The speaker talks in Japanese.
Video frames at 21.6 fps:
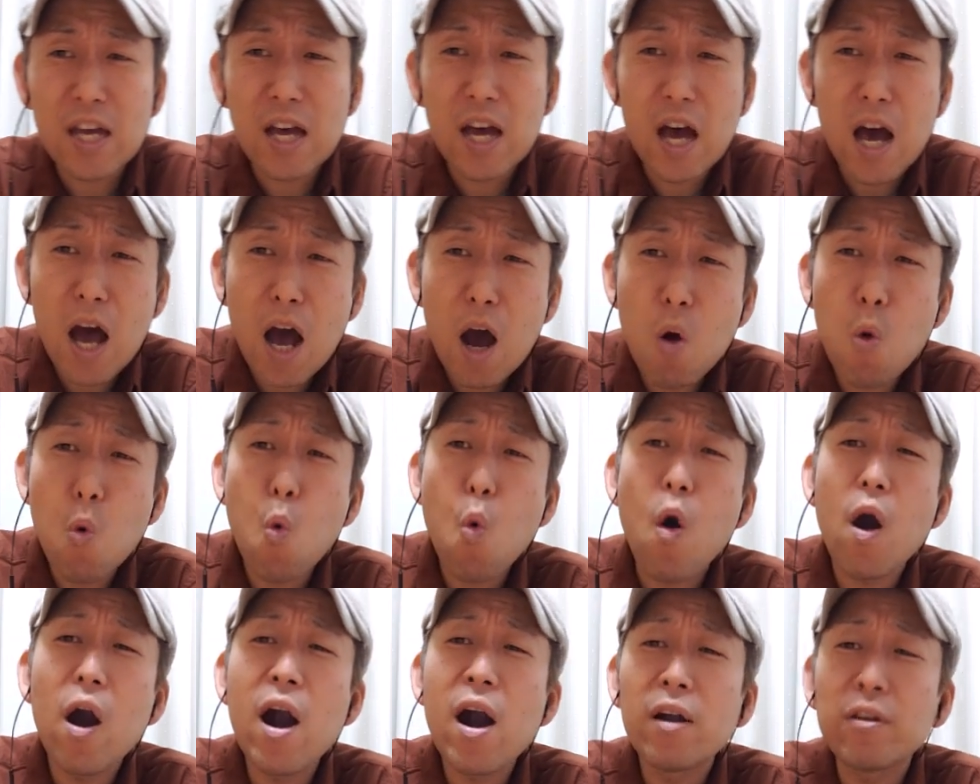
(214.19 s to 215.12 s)

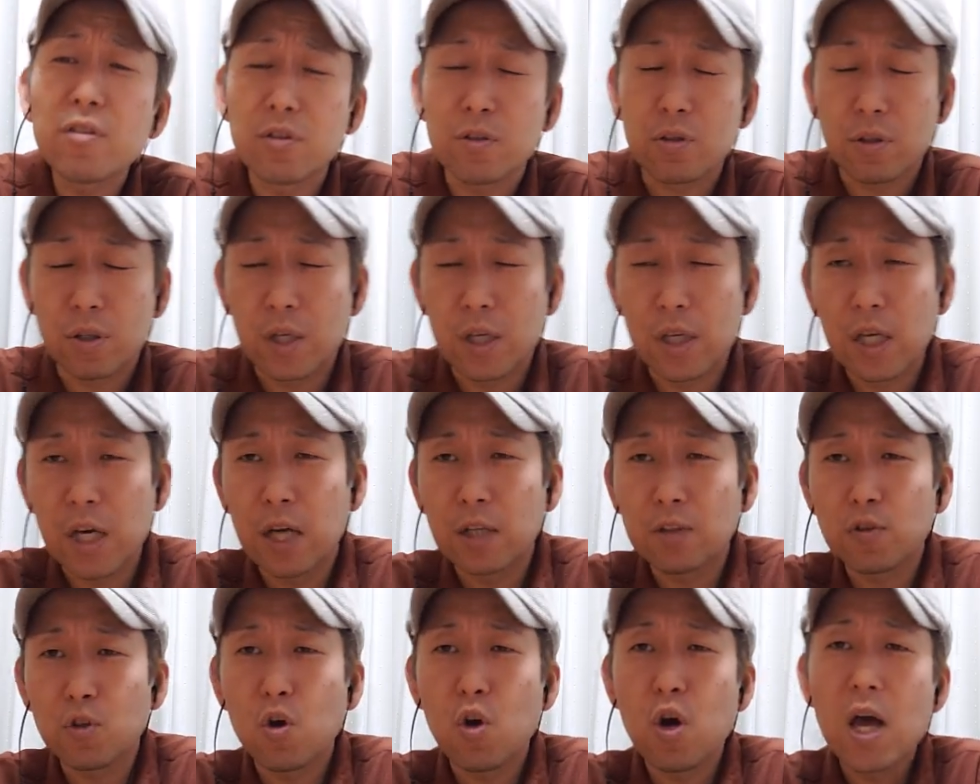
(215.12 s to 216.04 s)
words いい
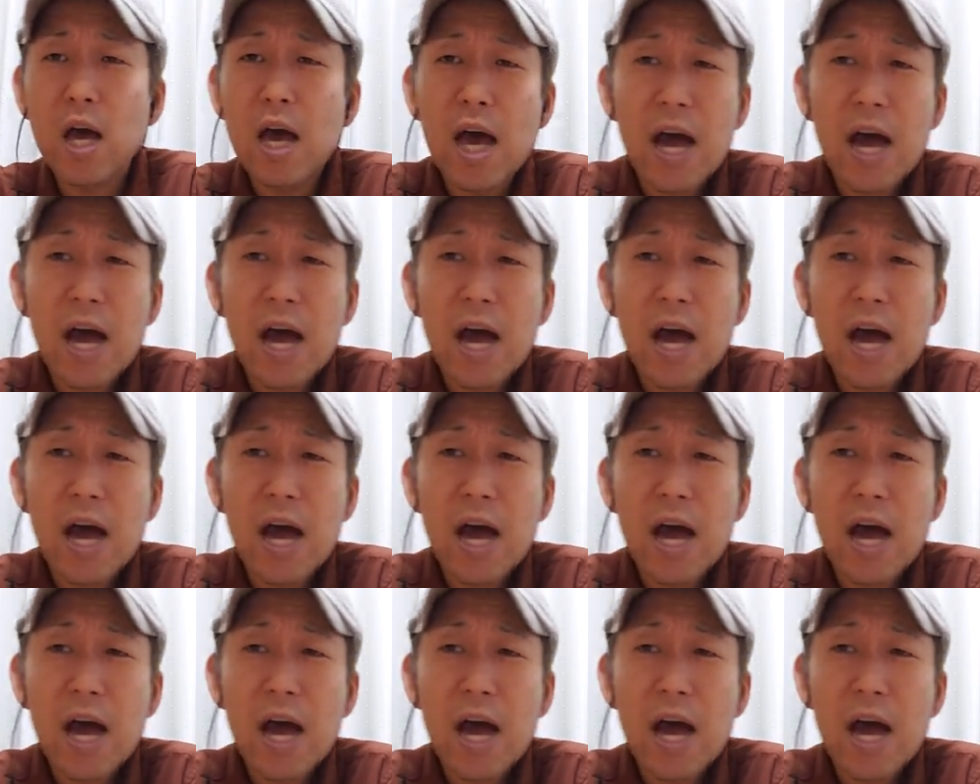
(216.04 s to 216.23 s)
発音